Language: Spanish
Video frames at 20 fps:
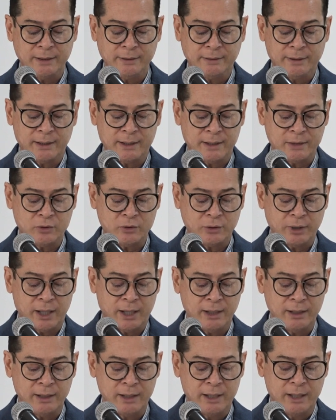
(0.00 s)
e
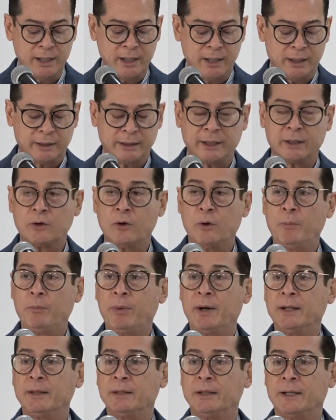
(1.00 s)
internacional que
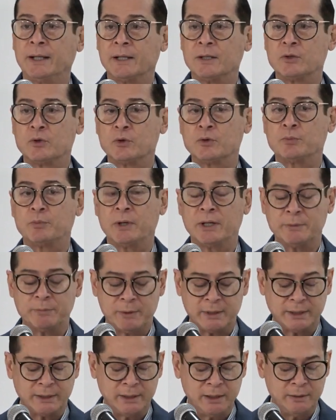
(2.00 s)
compartirán sus
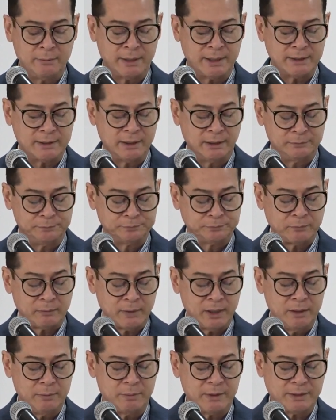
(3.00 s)
perspectivas
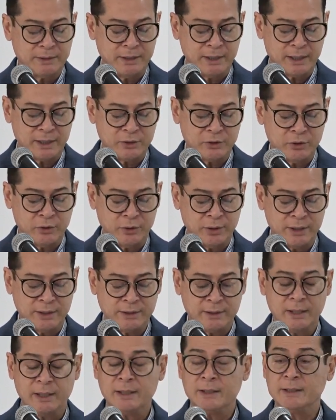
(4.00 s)

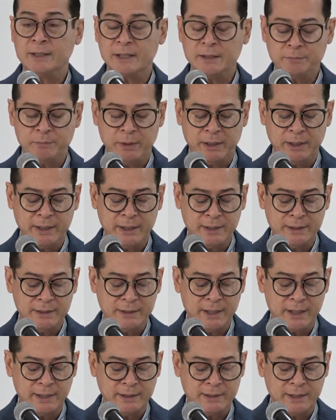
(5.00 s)
investigaciones y
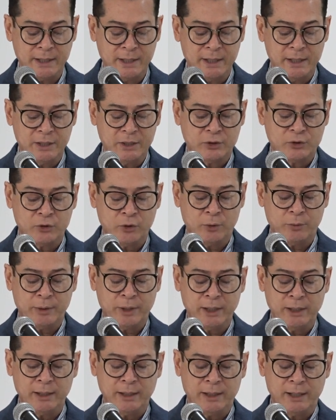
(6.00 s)
experiencias
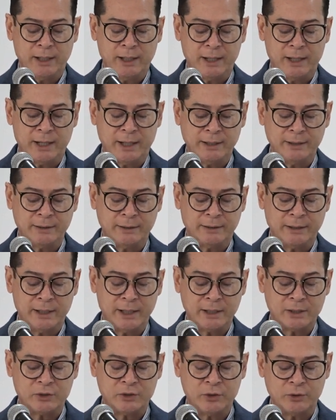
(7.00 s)
sobre la
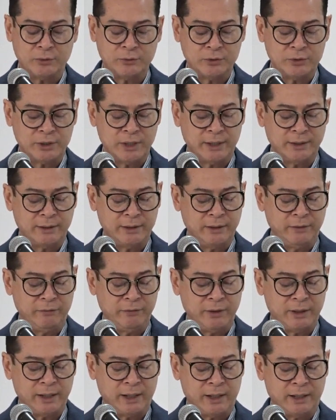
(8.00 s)
interacción
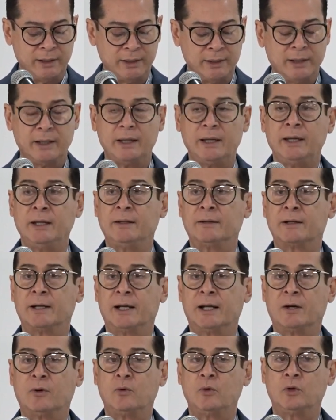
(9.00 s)
científica entre
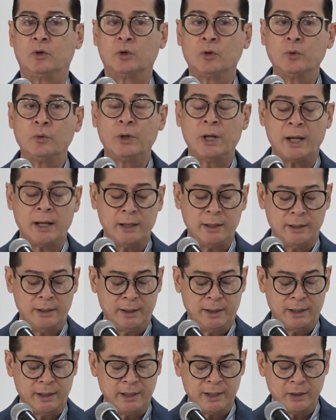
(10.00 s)
la cultura,
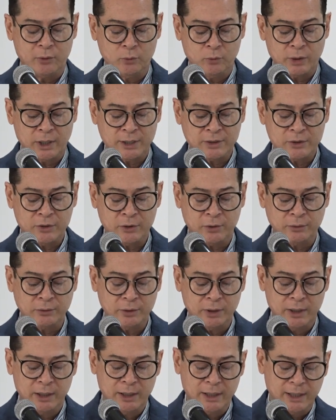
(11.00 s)
la
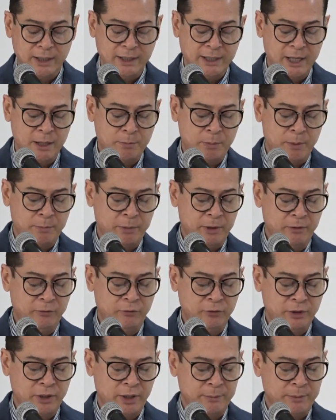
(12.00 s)
educación y el papel
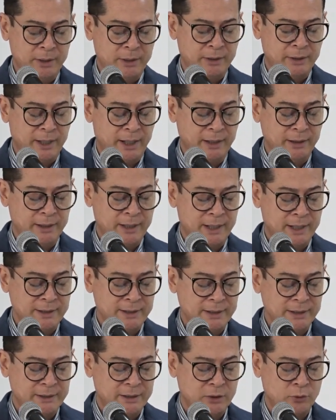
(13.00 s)
fundamental de
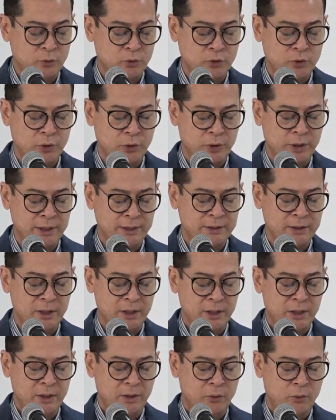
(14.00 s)
las instituciones
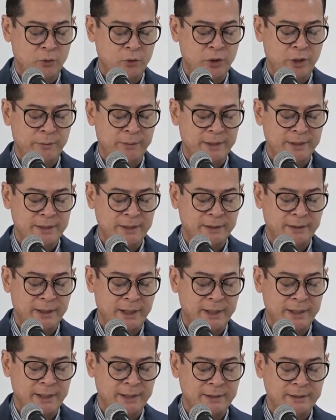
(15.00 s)

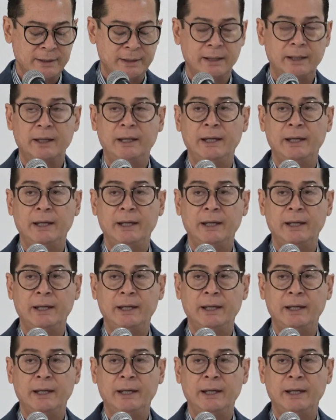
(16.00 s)
universitarias